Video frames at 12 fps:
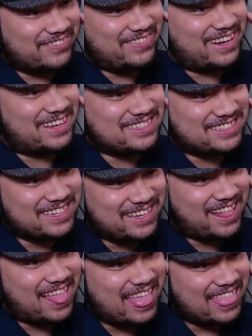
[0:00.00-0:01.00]
pakai si
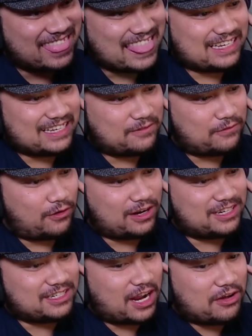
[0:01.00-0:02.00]

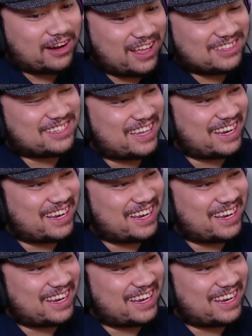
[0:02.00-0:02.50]
Fallen Down langsung.